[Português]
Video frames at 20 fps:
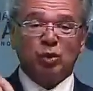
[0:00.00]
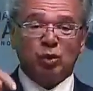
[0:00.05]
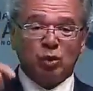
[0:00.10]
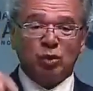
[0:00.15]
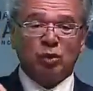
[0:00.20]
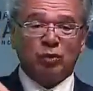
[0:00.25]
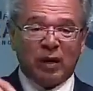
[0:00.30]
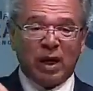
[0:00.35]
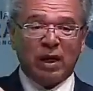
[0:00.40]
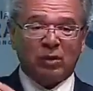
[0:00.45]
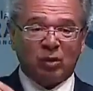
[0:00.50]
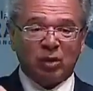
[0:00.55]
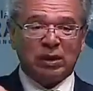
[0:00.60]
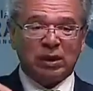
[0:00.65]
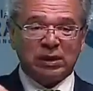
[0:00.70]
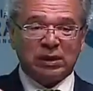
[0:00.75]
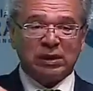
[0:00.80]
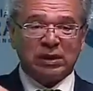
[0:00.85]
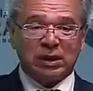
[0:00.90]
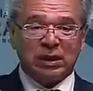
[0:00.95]
é onde tudo
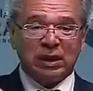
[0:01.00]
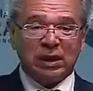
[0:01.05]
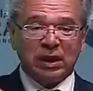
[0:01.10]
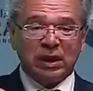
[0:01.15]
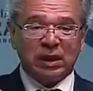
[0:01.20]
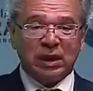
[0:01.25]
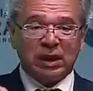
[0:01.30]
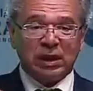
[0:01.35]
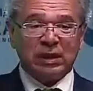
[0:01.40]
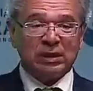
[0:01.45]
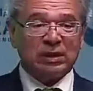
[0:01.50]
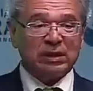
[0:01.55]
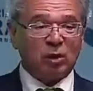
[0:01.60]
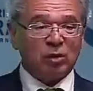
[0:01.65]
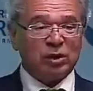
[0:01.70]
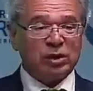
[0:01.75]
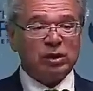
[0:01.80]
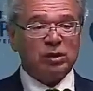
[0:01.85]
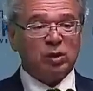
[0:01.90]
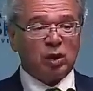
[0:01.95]
vai acontecer.
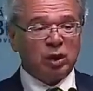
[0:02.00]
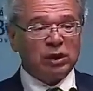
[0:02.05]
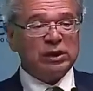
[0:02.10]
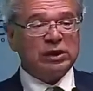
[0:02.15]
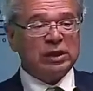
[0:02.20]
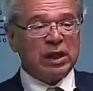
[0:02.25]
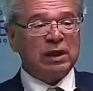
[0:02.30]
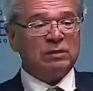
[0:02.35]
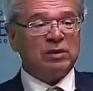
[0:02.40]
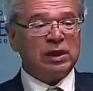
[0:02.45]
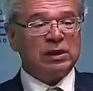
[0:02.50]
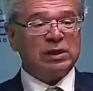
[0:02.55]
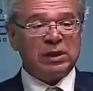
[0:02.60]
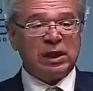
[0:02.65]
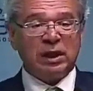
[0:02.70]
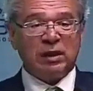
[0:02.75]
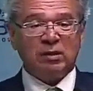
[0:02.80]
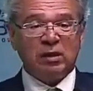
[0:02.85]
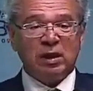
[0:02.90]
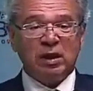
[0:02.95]
Eles estão sincronizados
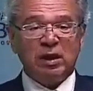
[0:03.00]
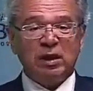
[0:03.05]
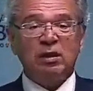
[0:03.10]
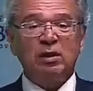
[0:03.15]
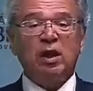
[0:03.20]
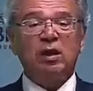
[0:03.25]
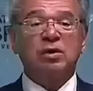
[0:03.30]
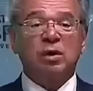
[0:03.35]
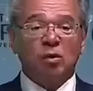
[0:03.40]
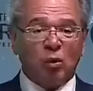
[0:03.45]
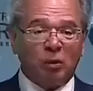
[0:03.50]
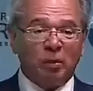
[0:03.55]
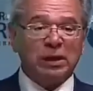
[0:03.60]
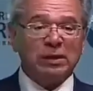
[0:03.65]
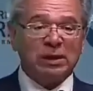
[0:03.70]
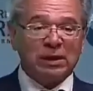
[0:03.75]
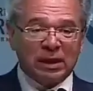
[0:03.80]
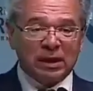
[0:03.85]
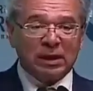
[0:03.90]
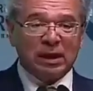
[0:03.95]
descendo e nós
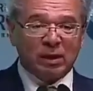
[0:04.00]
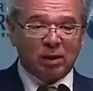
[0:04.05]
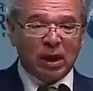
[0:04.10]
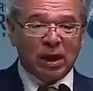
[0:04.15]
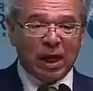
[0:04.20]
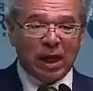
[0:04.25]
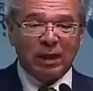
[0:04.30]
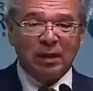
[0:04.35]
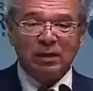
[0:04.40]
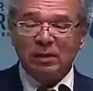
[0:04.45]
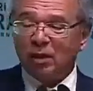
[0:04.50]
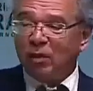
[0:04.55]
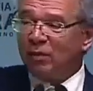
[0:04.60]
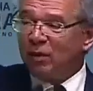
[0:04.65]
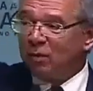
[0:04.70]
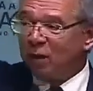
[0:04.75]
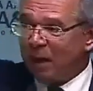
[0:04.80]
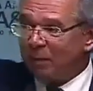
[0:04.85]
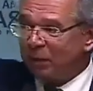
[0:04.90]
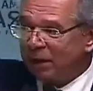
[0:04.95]
estamos começando a decolar.
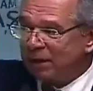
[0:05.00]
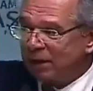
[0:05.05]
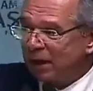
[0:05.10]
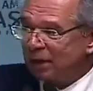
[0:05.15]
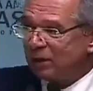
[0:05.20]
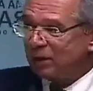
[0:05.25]
Então vamos lá,